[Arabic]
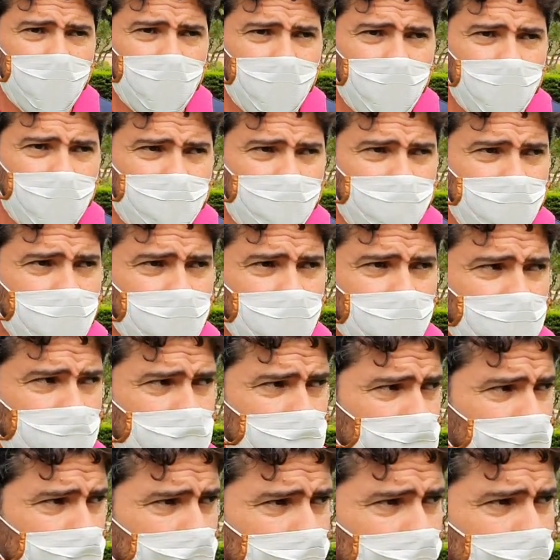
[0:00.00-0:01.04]
كاينه قطيعه
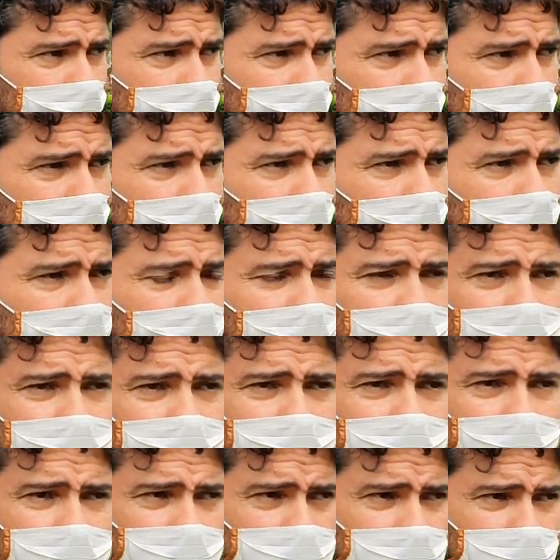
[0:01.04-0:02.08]
هاد
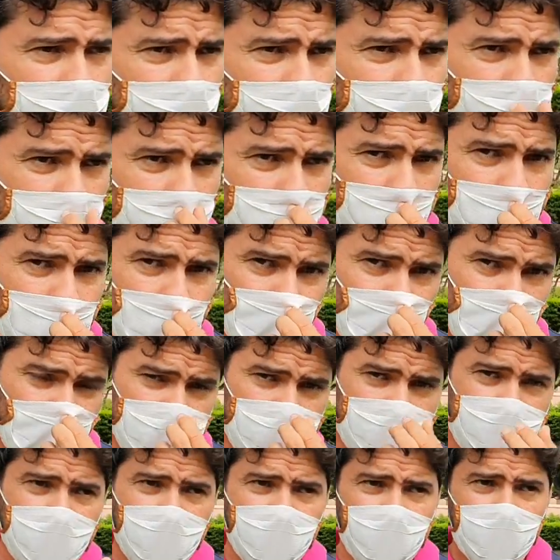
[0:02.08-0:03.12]
الناس هادو
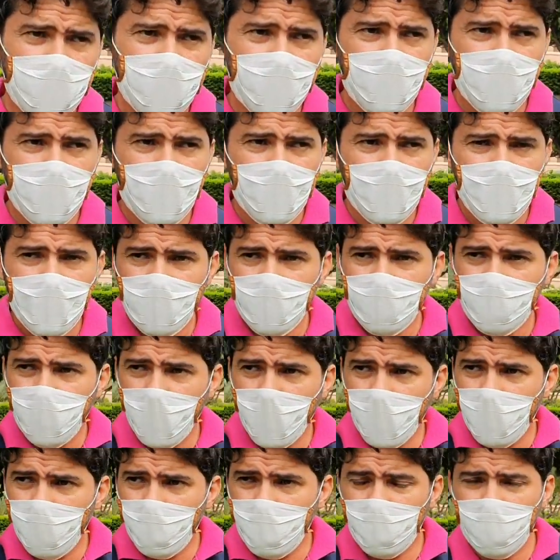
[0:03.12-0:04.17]
حاليا
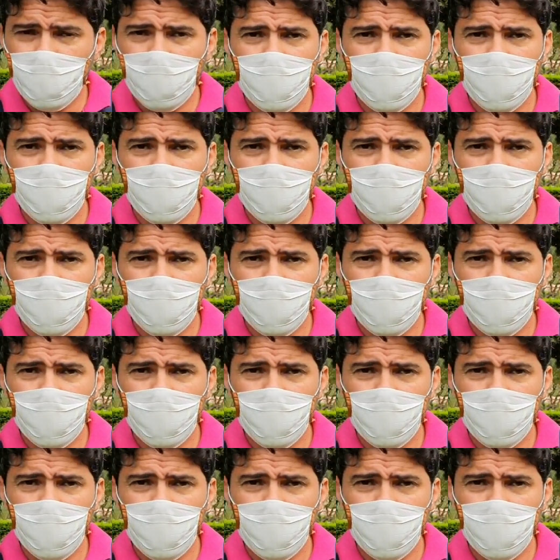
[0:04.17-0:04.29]
مشاو